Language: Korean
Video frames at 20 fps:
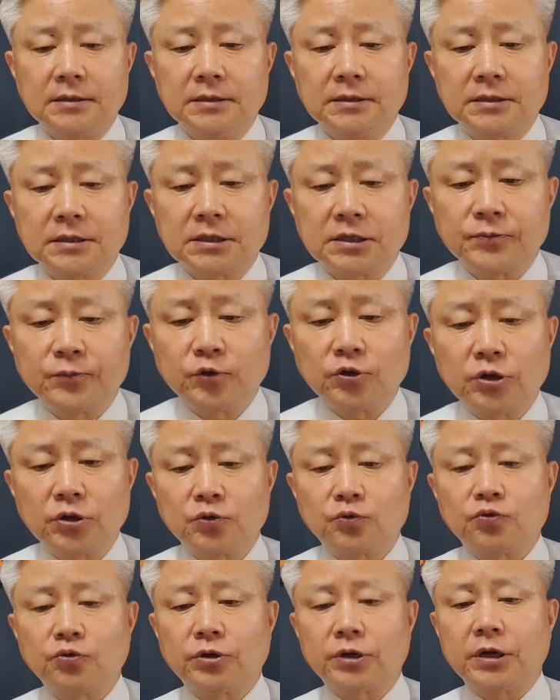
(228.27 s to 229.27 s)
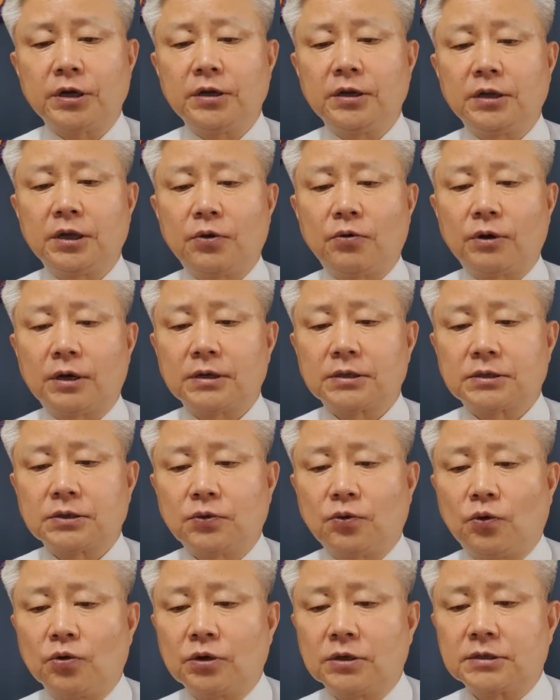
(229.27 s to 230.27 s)
2016년 국회의원이 되고
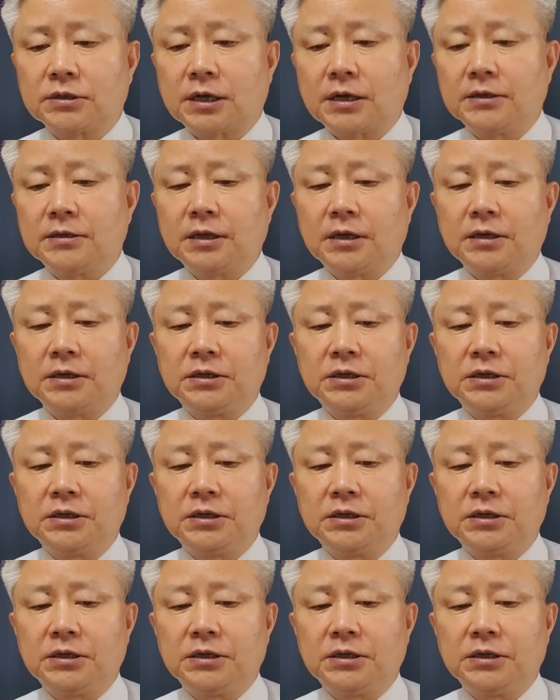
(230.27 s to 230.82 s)
나서 5년 사이에